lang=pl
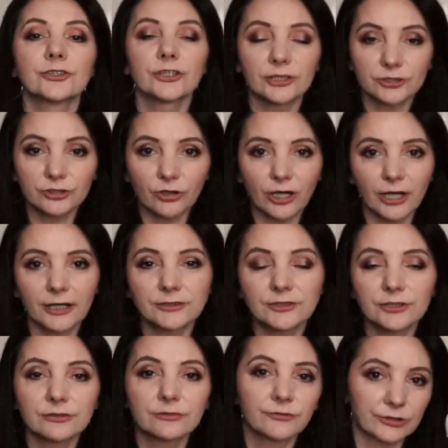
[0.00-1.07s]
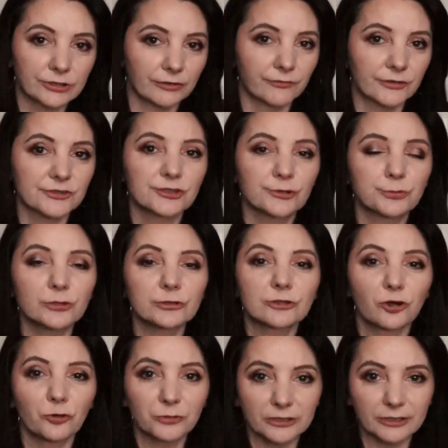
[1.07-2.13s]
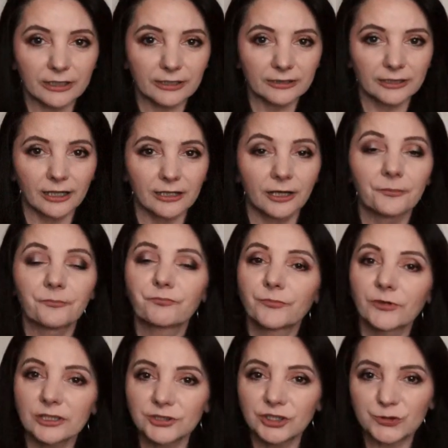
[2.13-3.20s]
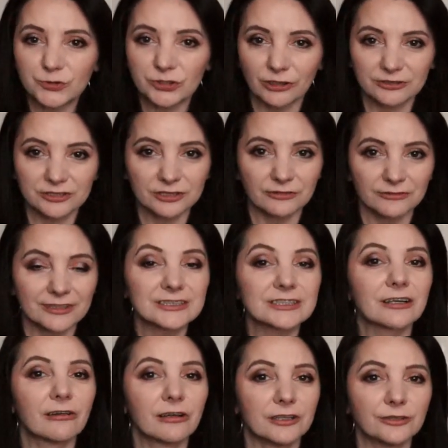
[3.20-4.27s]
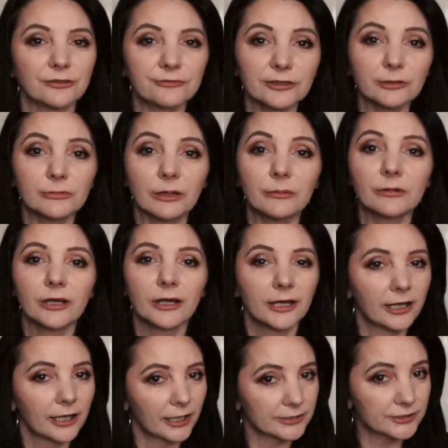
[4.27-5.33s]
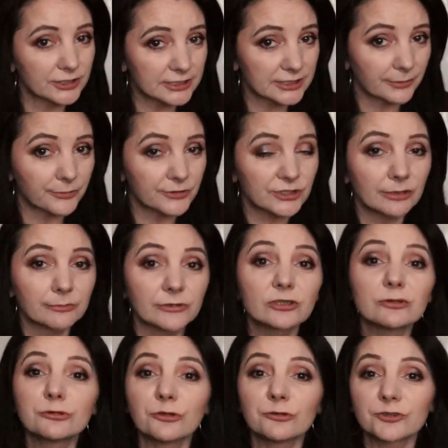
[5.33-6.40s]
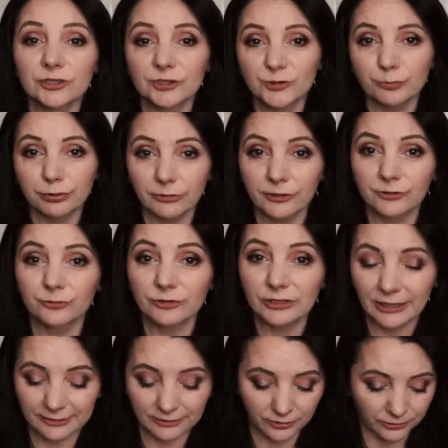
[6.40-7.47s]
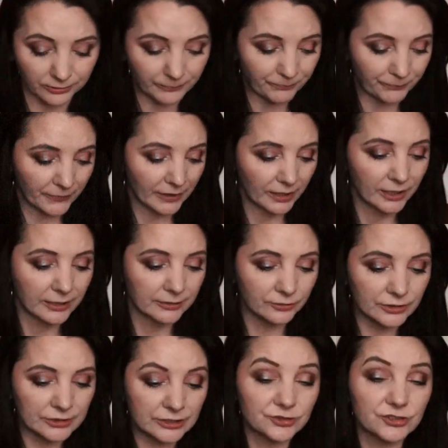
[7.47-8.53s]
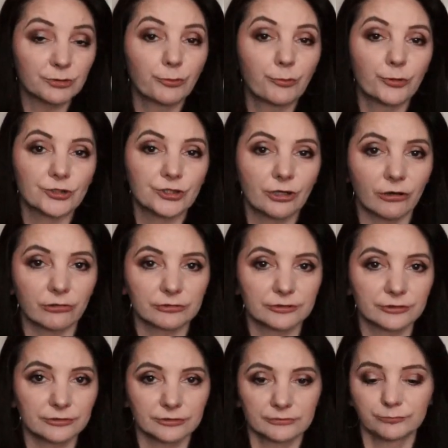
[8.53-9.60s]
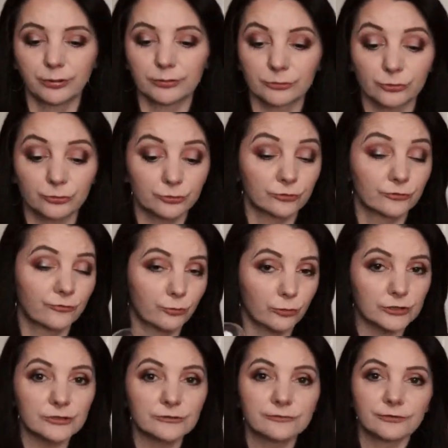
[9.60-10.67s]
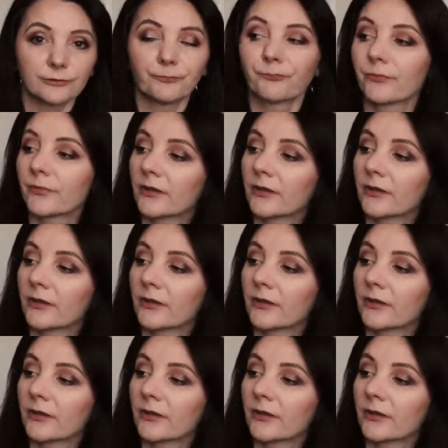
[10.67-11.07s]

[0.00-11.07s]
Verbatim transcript: Cześć kochani, witam Was cieplutko u mnie na kanale i dziś przychodzę do Was z kolejnym filmem, a dziś zapraszam na drugą część projektu Denko. No i zaczniemy może od produktu do włosów.